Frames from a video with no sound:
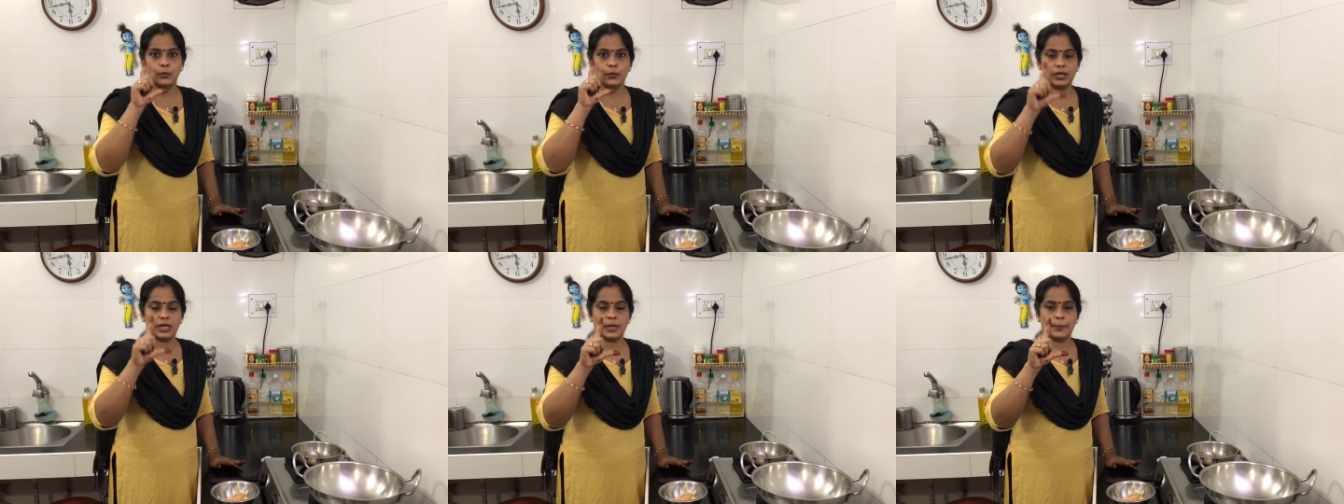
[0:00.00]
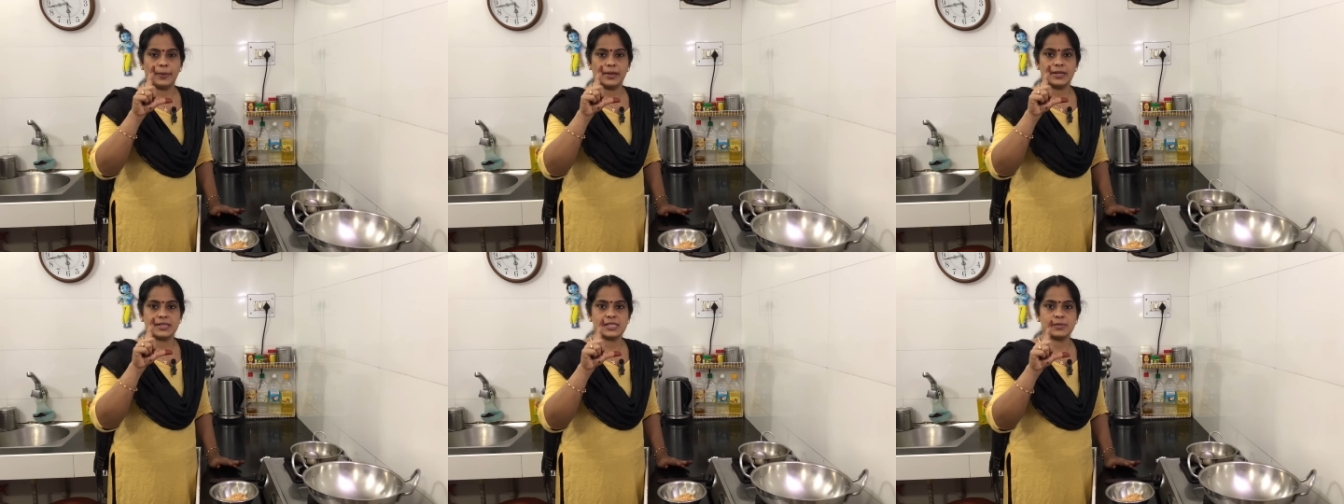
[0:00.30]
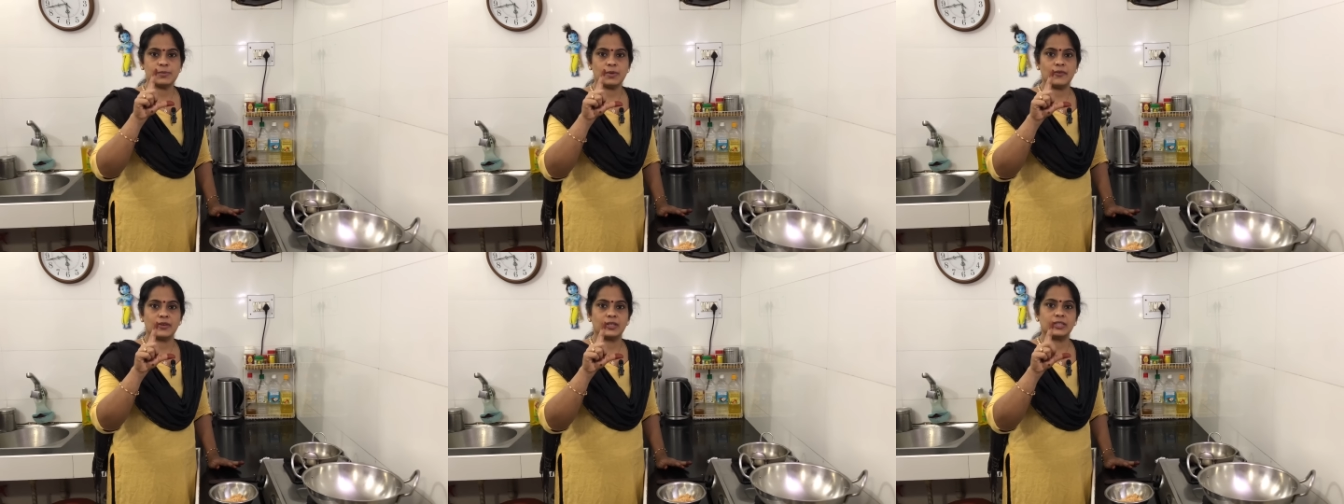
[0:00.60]
ஒரு கப்
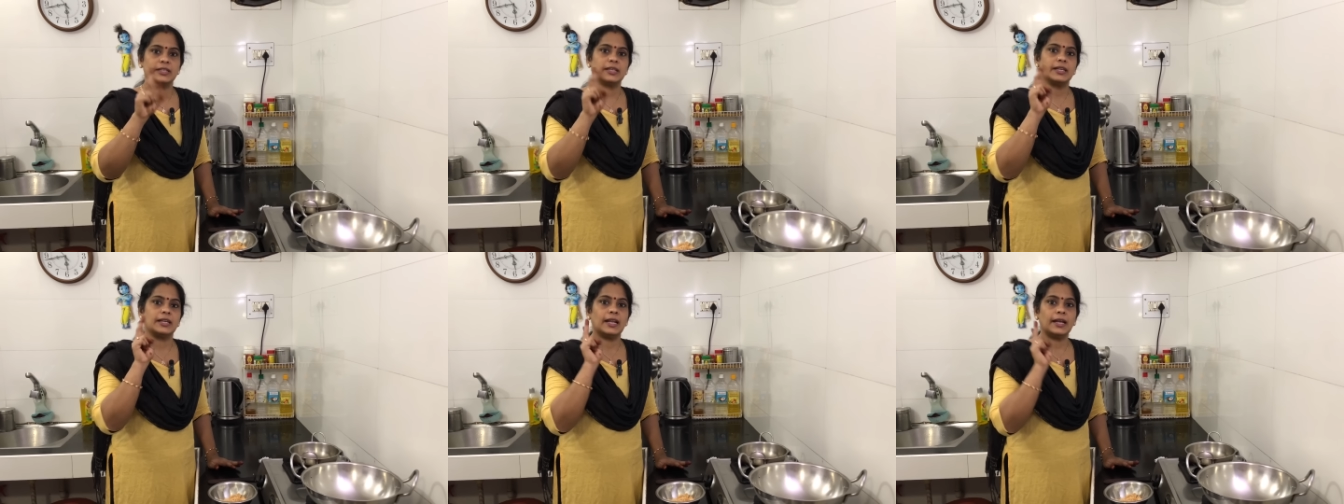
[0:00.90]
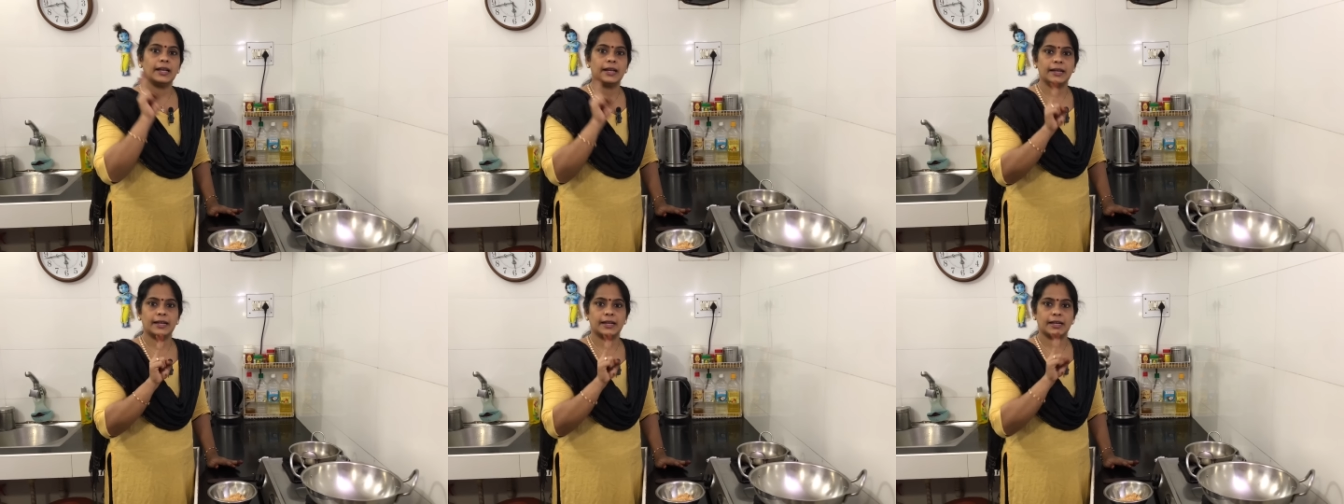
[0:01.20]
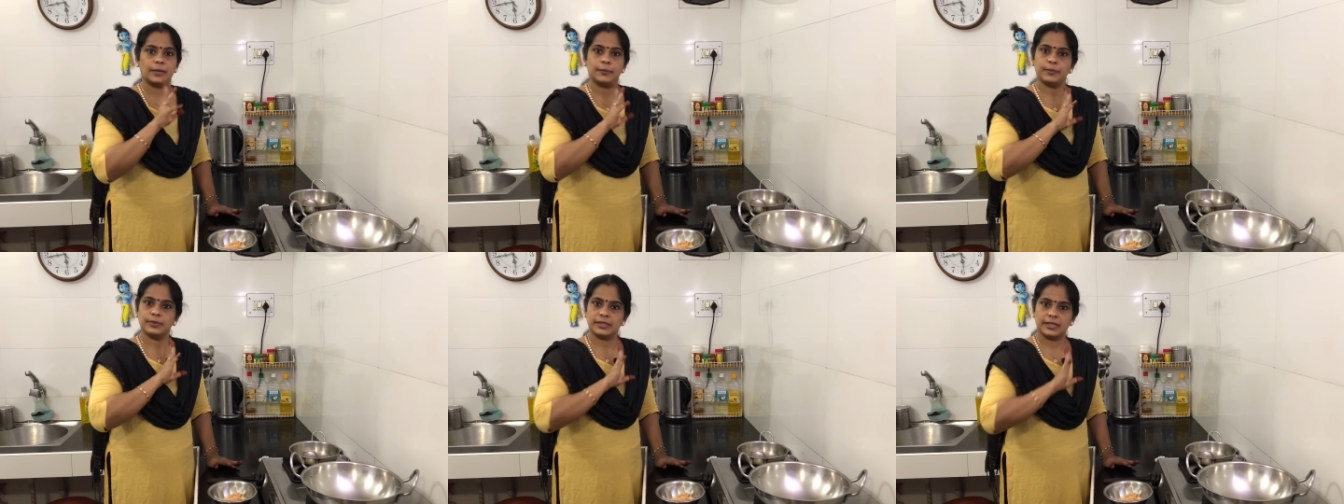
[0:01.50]
அரிசி மாவு எடுத்துக்கிட்டிங்கன்னா ரெண்டரை
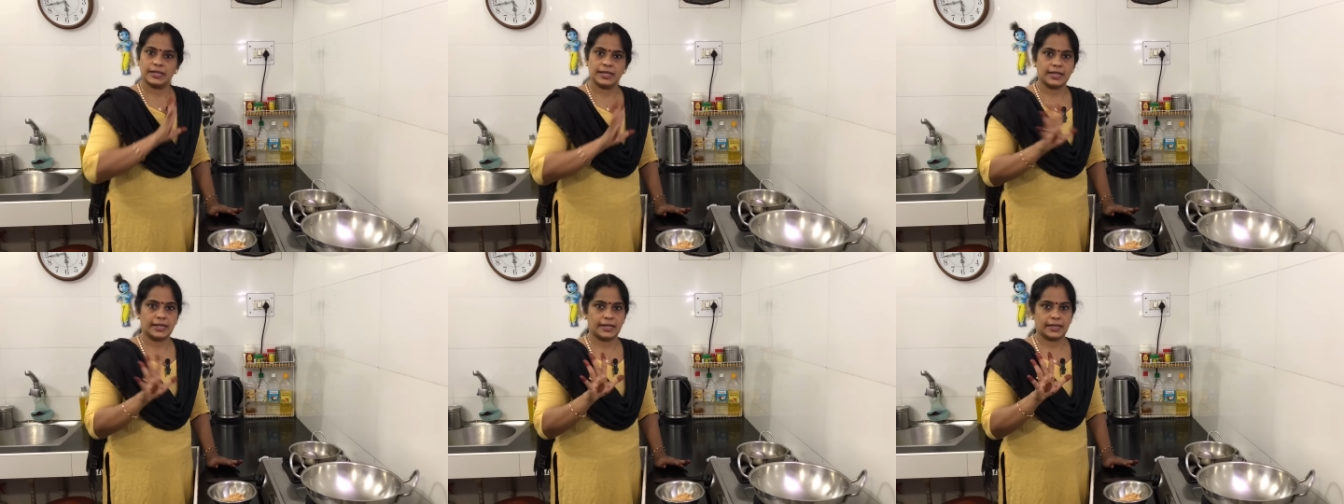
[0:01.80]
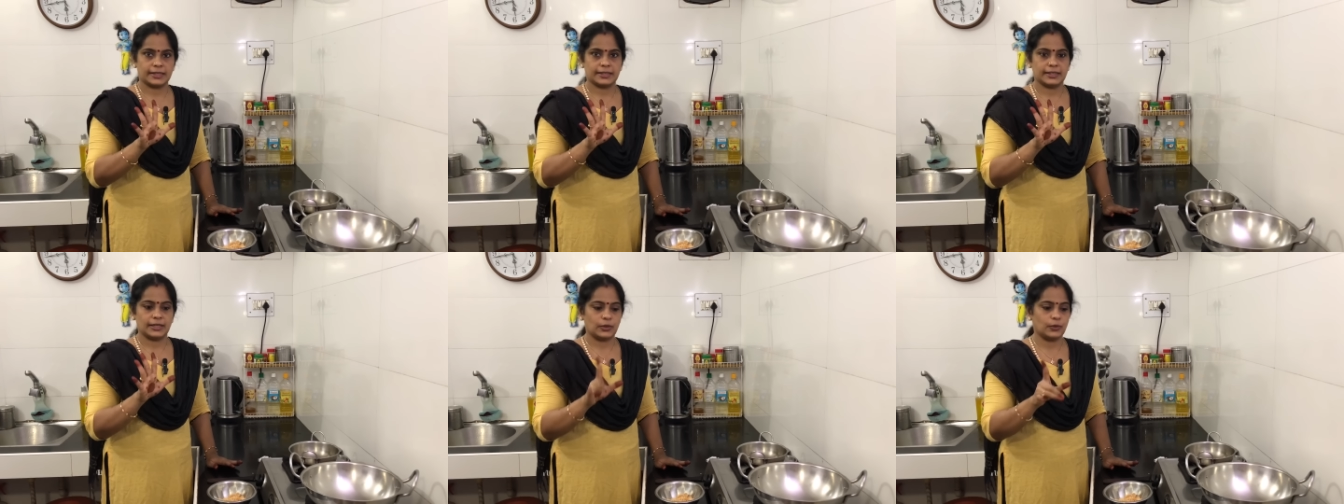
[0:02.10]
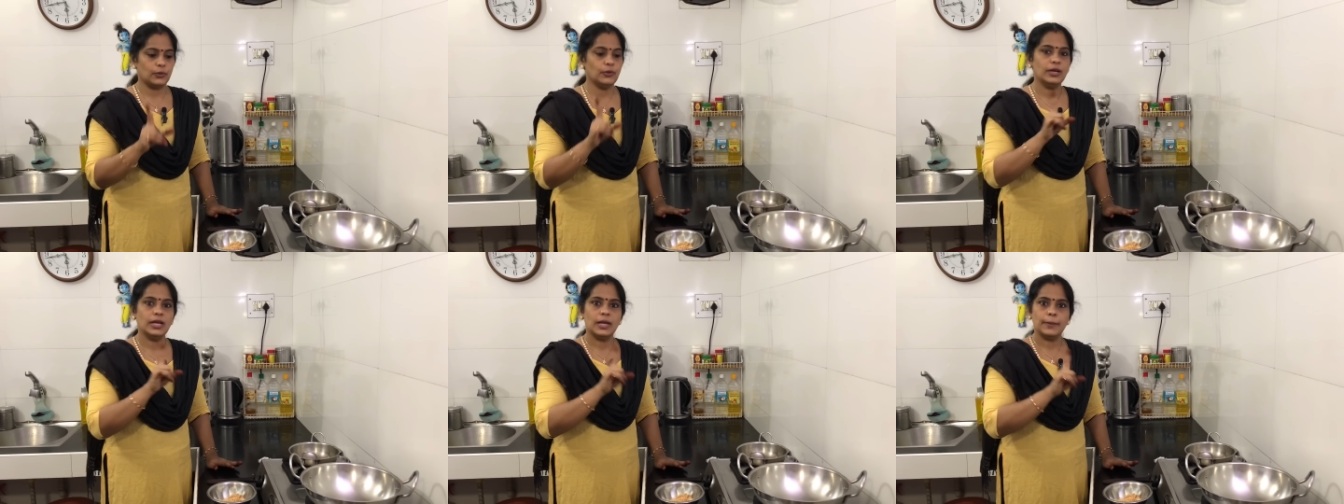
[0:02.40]
கப்பு தண்ணி கரெக்டாக
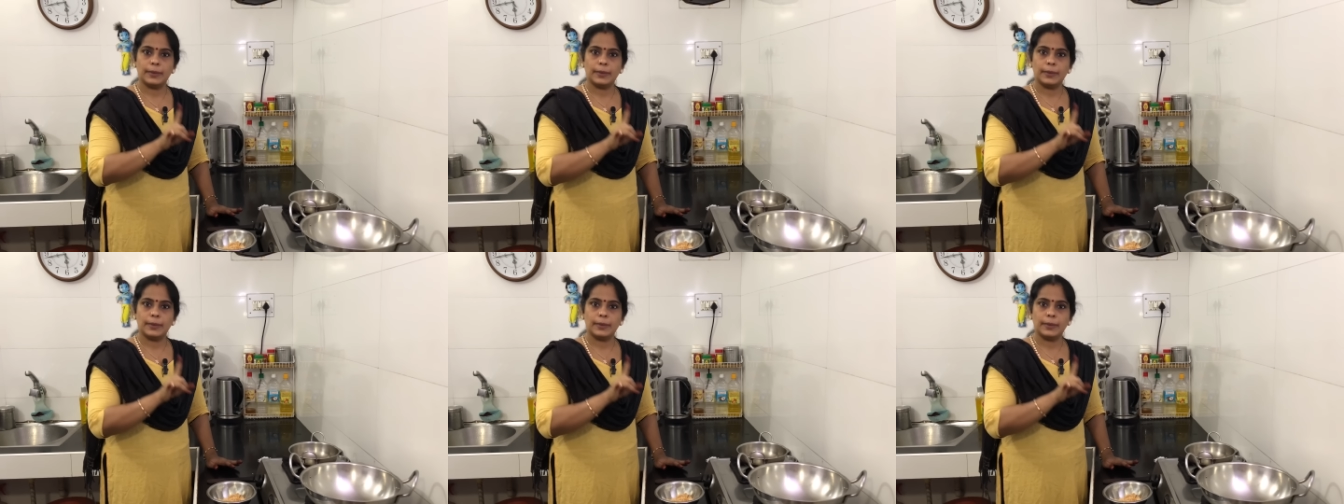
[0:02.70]
இருக்கும்